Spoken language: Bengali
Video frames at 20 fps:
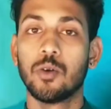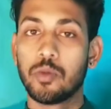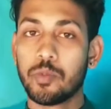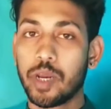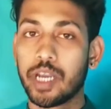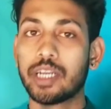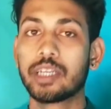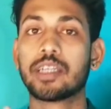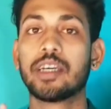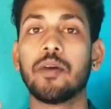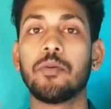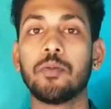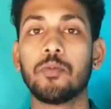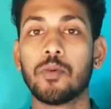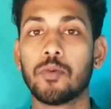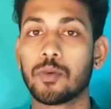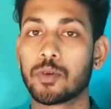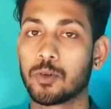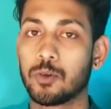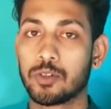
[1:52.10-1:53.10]
কোনো ব্র্যান্ডকে আমি
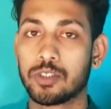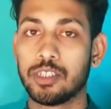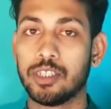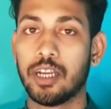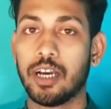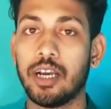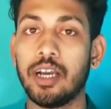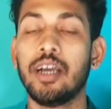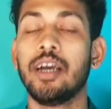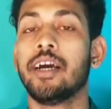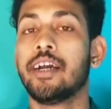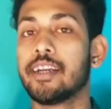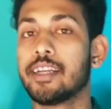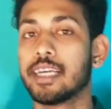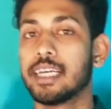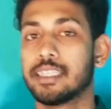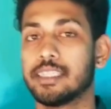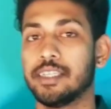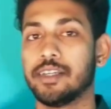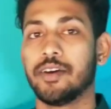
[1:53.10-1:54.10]
প্রমোট করছি না ঠিক
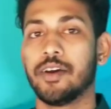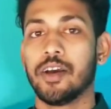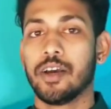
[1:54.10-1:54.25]
আছে